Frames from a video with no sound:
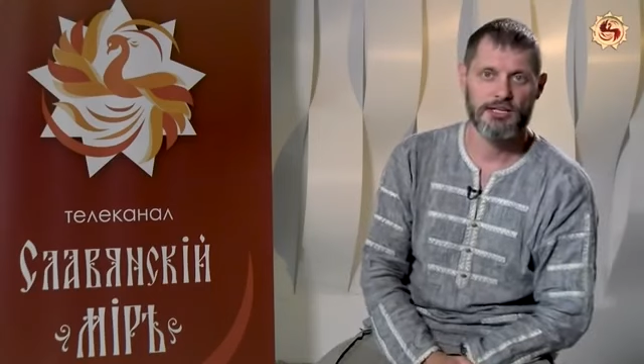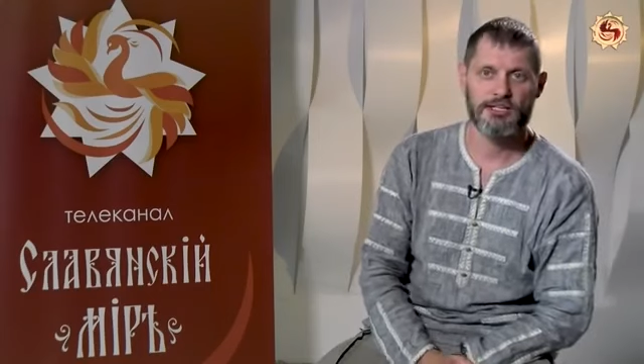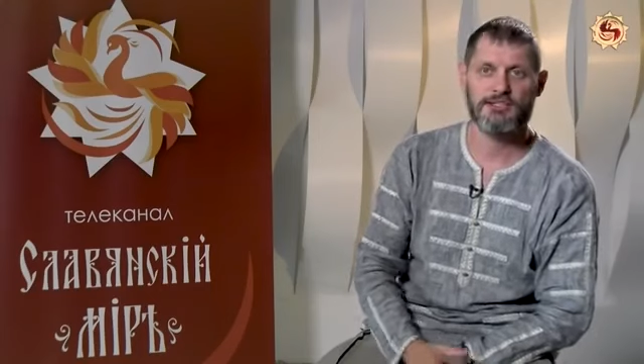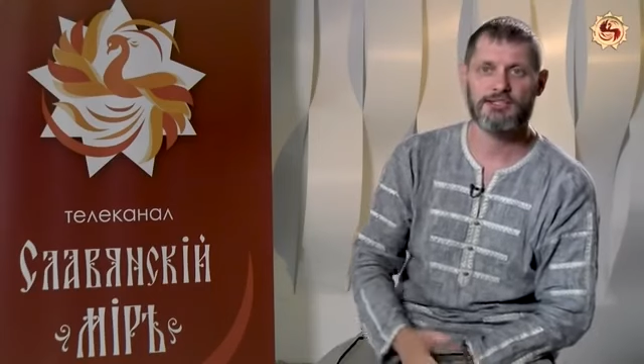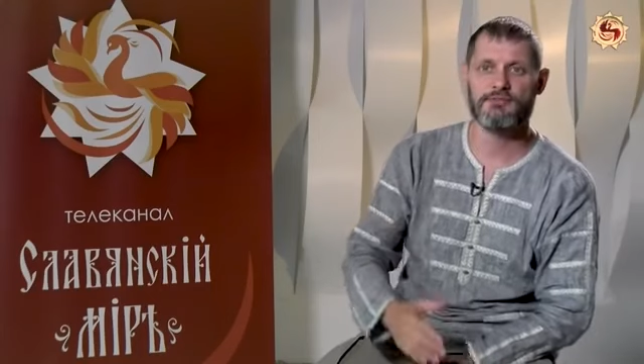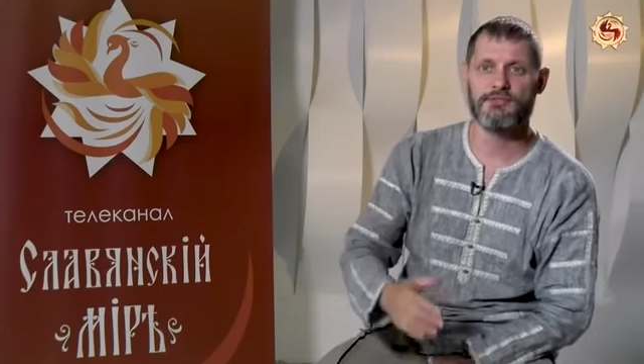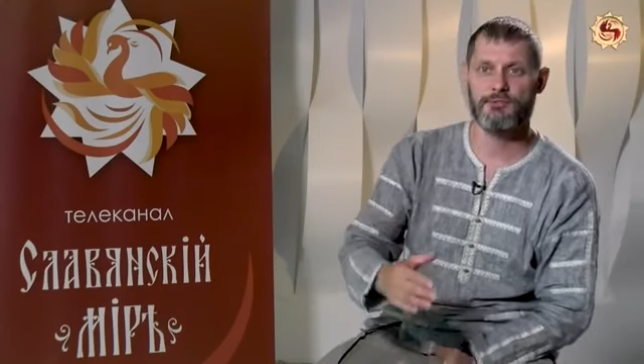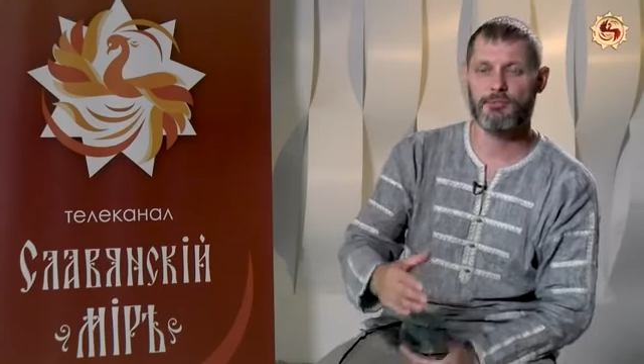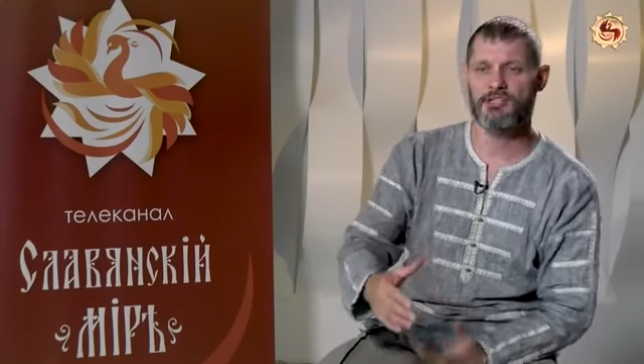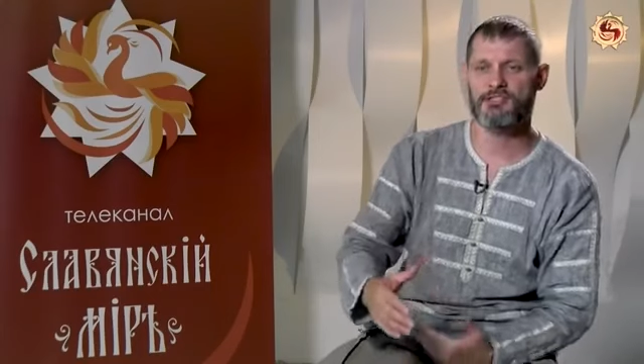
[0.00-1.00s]
И если вы
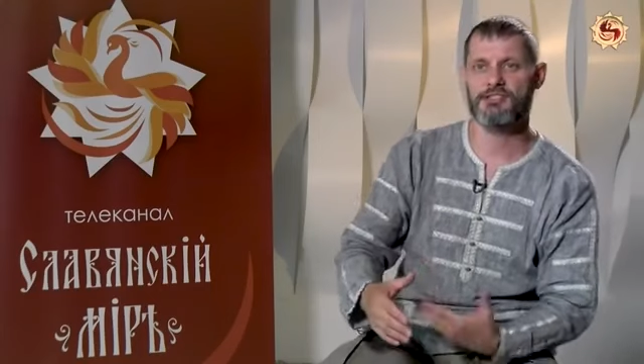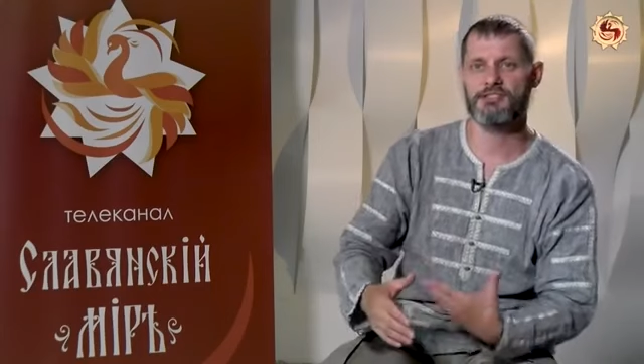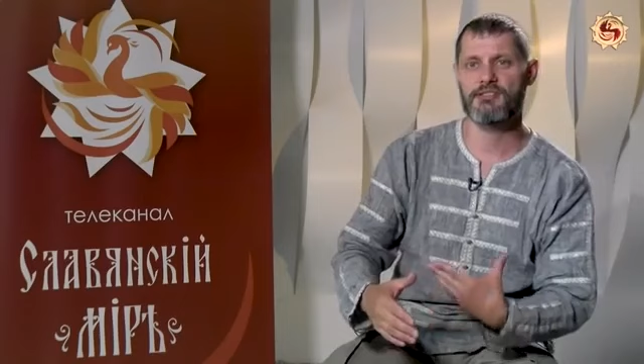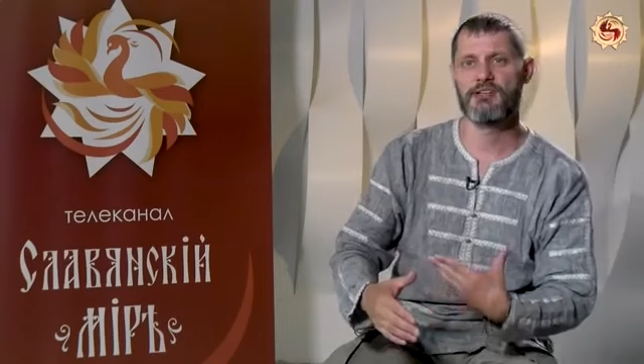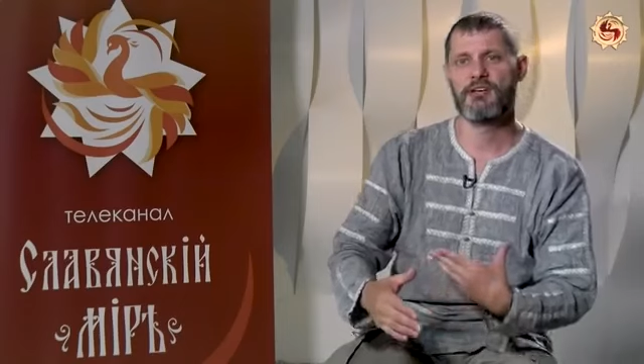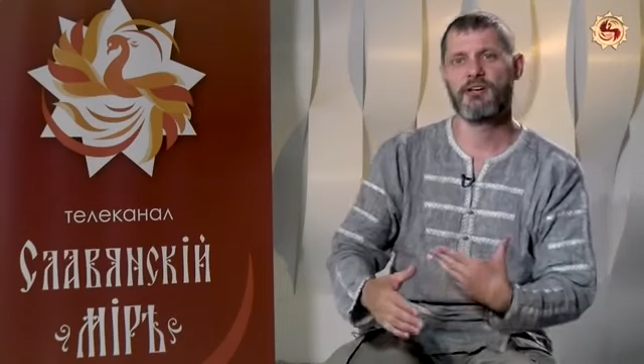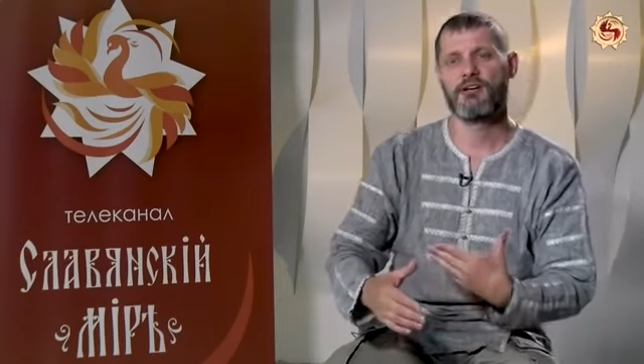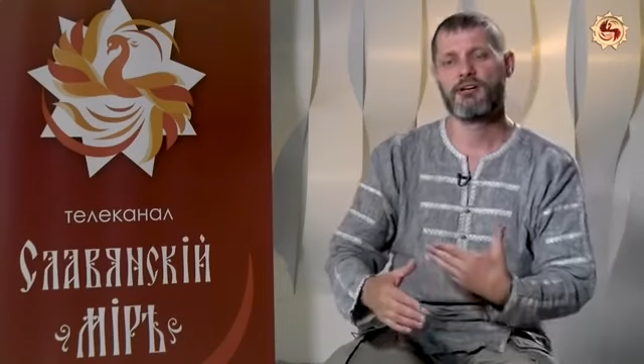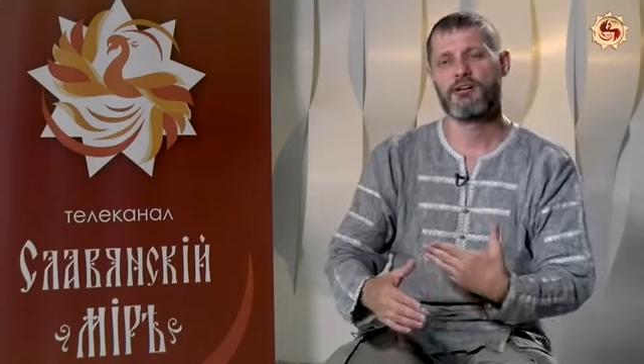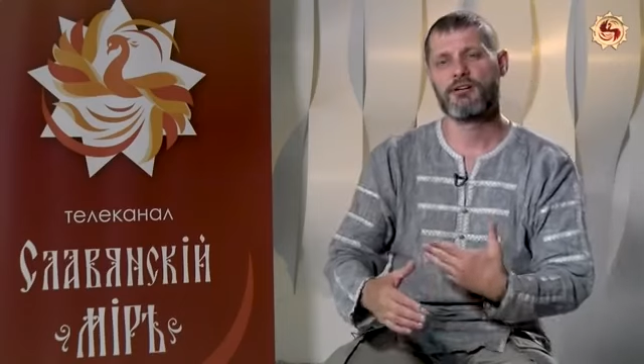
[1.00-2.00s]
в процессе
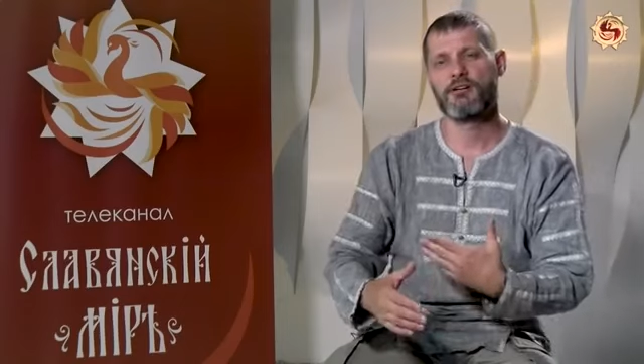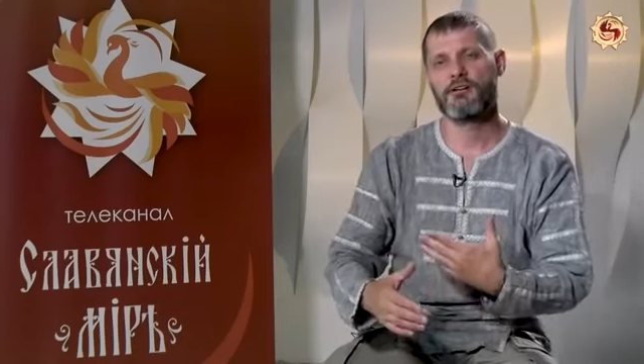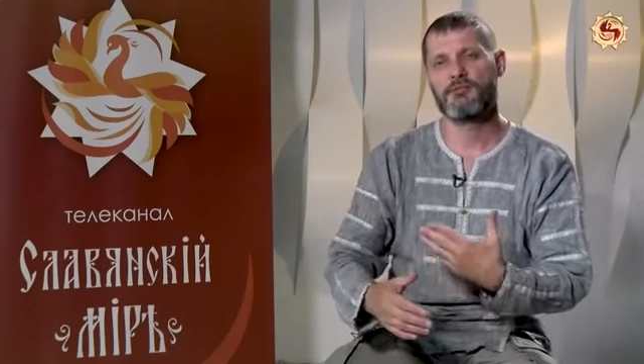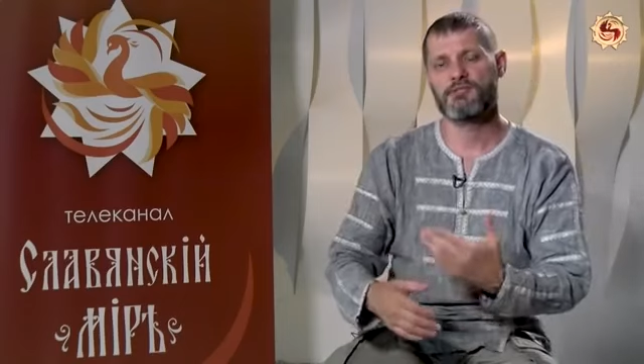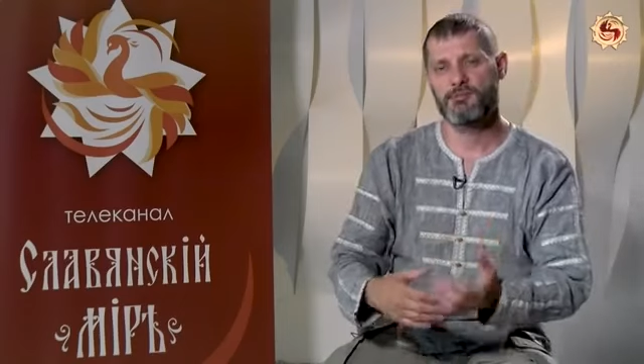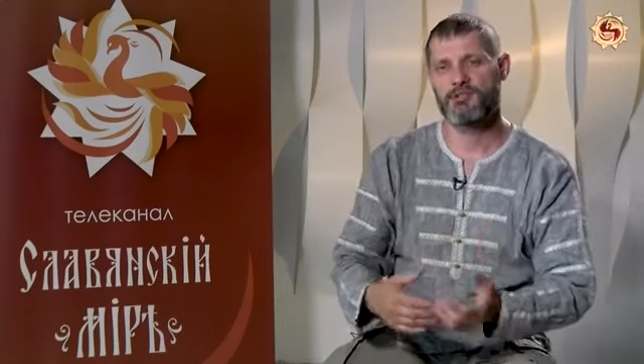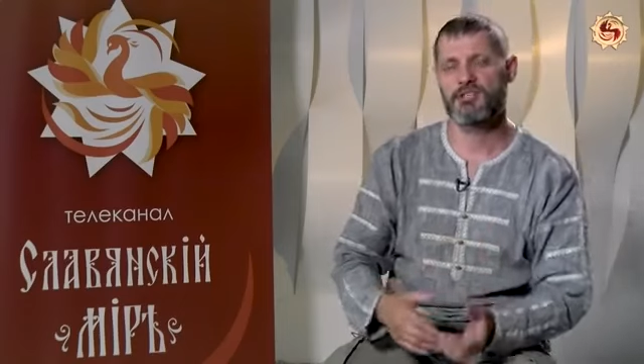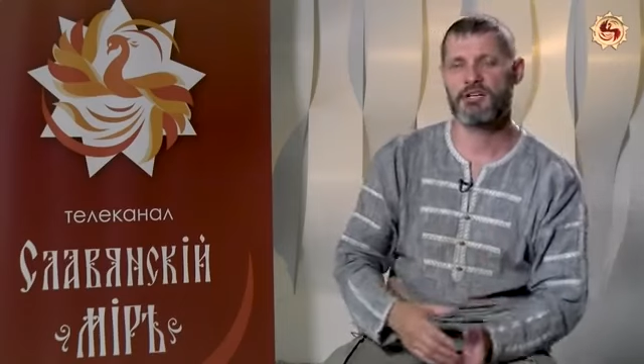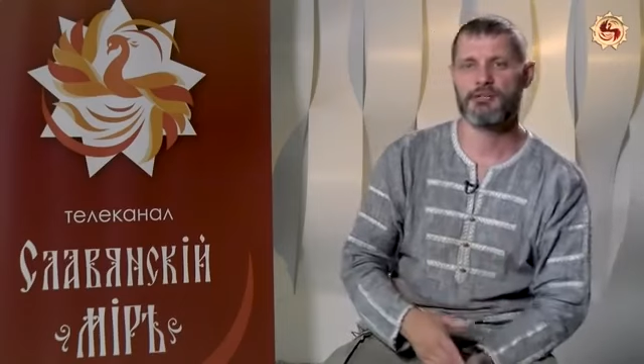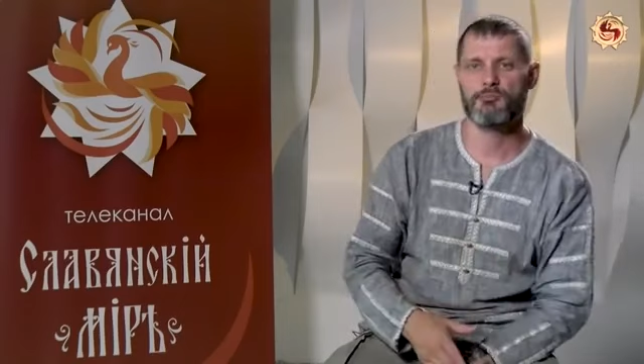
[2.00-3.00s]
э,
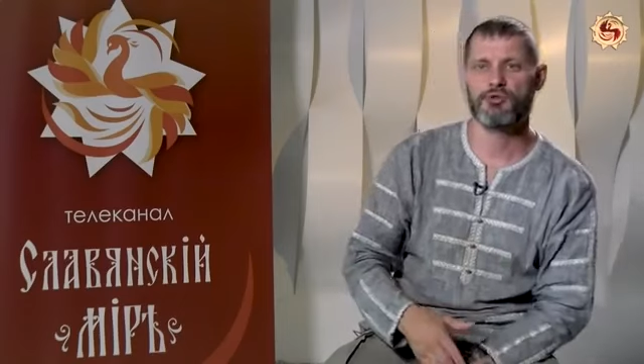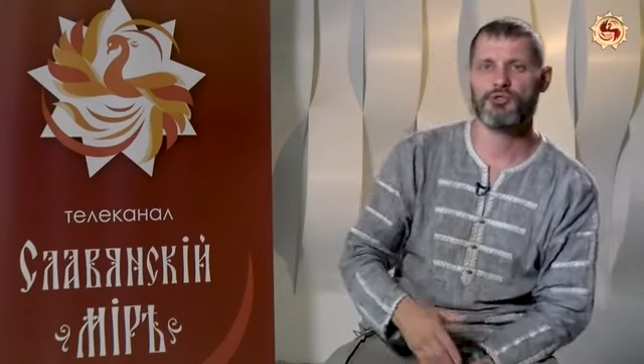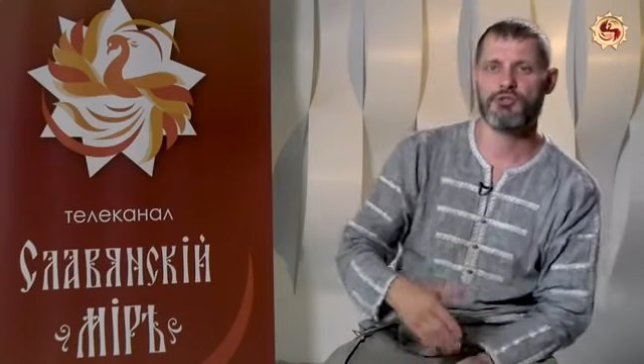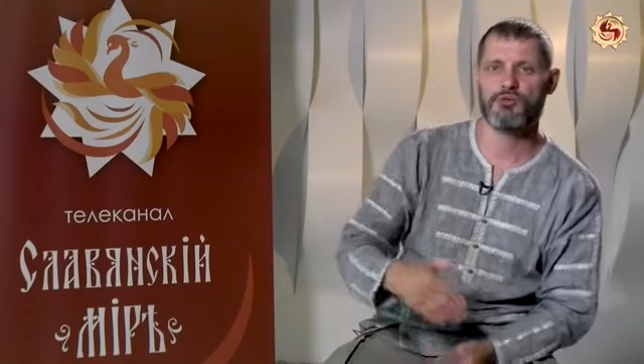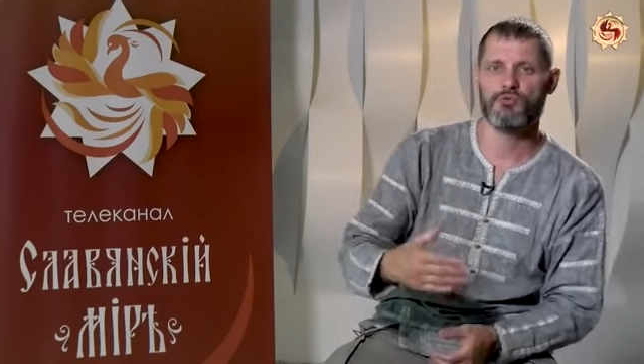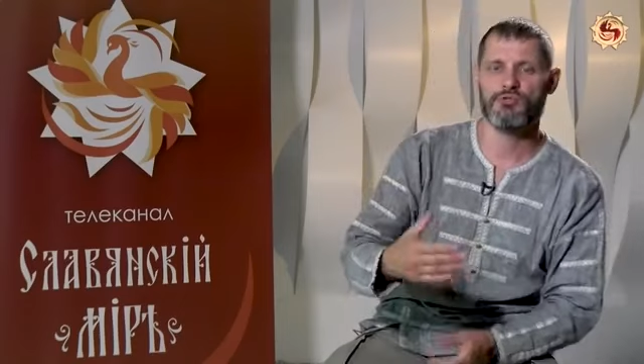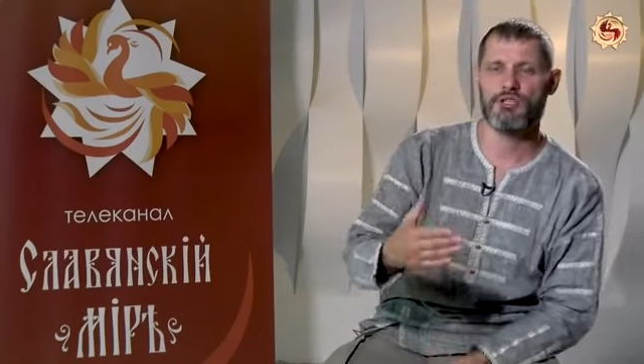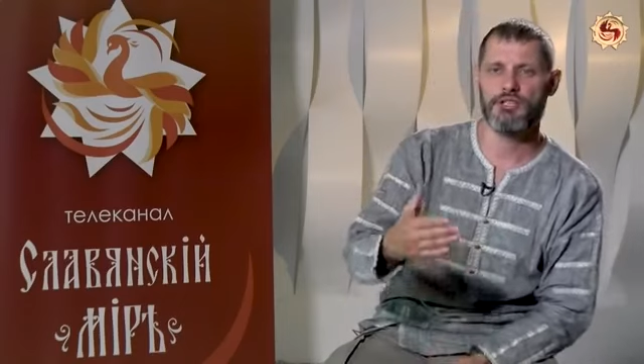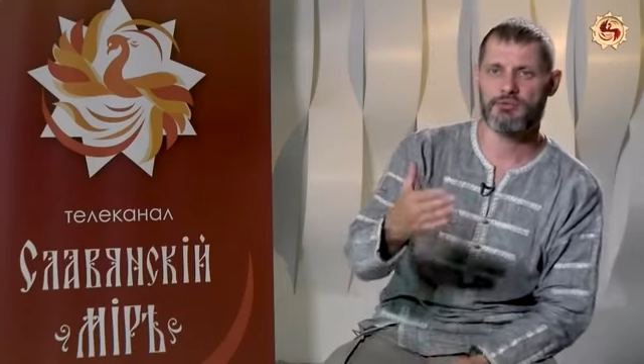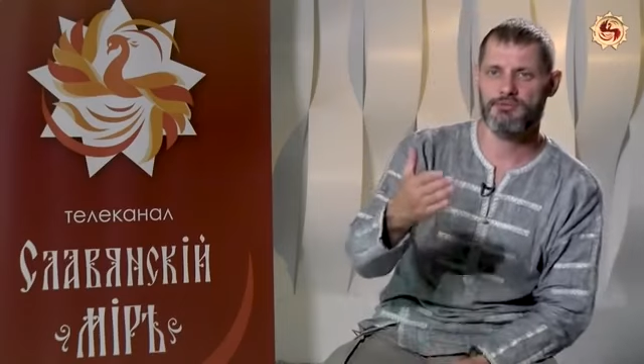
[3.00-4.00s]
воспитания будете
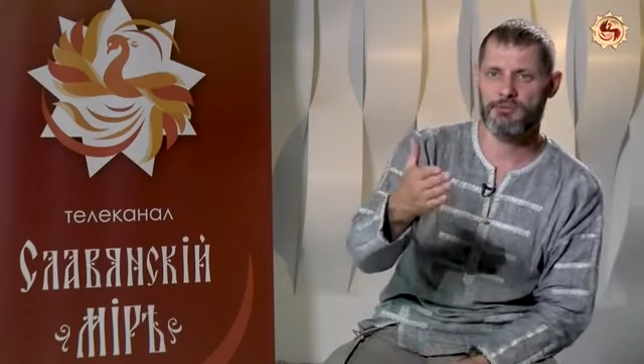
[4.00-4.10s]
уделять